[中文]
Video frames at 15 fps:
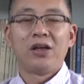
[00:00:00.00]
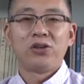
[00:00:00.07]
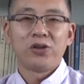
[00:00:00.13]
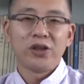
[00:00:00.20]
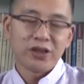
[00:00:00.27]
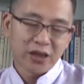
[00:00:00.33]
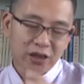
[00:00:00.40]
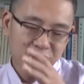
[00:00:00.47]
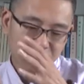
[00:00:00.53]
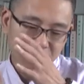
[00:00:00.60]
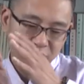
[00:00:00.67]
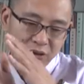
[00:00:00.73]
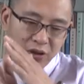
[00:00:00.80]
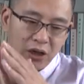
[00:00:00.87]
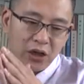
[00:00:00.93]
所以这个时
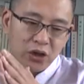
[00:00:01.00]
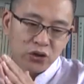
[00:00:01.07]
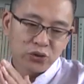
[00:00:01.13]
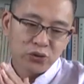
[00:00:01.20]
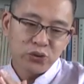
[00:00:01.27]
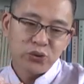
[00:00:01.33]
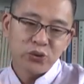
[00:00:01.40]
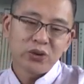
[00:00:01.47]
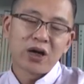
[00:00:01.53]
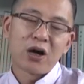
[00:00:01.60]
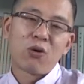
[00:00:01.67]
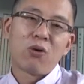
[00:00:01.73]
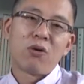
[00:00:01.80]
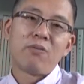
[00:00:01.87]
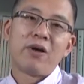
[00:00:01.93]
候就需要
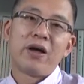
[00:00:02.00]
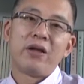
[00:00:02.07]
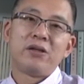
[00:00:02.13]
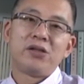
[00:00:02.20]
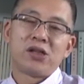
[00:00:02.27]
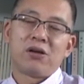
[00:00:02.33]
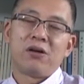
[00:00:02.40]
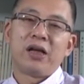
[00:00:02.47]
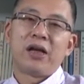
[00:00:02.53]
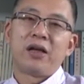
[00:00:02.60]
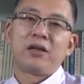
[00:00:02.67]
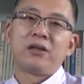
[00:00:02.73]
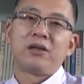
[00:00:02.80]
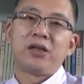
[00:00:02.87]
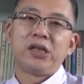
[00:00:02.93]
我们教
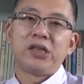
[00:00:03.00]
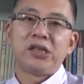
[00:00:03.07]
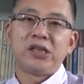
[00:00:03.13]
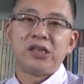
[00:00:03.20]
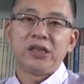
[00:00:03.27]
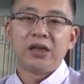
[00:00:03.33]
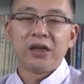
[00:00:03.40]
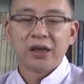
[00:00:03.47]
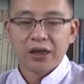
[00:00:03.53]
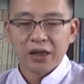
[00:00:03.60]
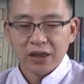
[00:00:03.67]
练以及